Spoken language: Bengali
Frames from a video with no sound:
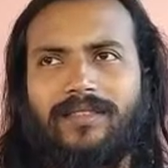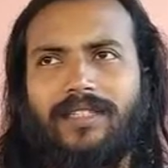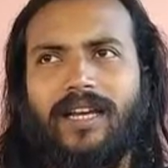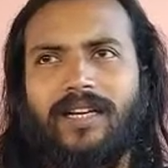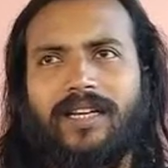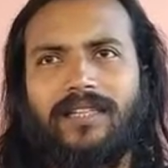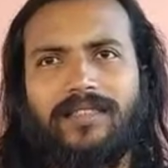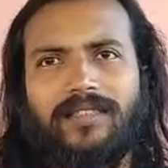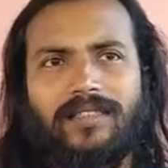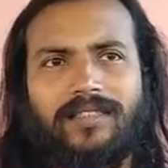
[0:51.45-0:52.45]
এই আকাশ
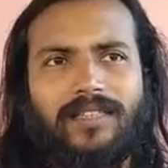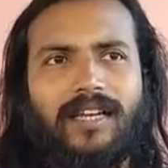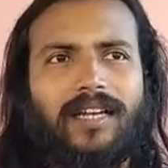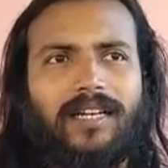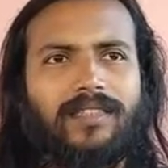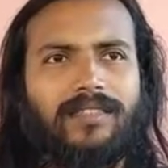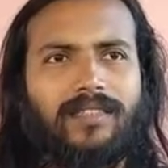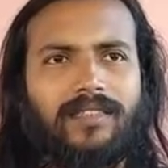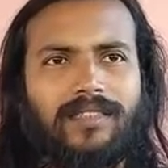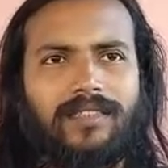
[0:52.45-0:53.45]
এই
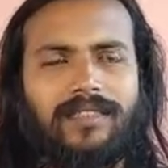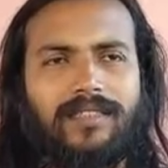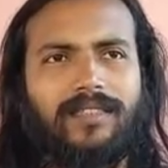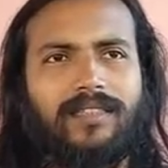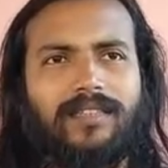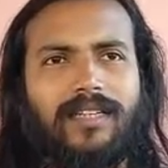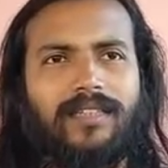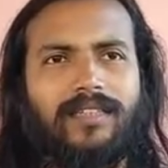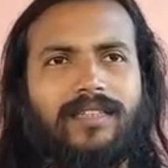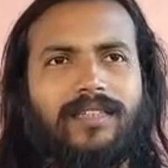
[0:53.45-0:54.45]
আকাশকে
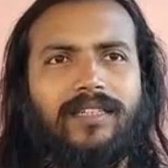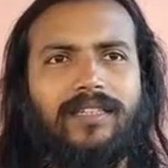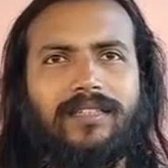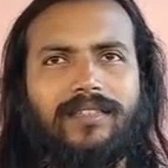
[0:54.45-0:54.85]
সাক্ষী রেখে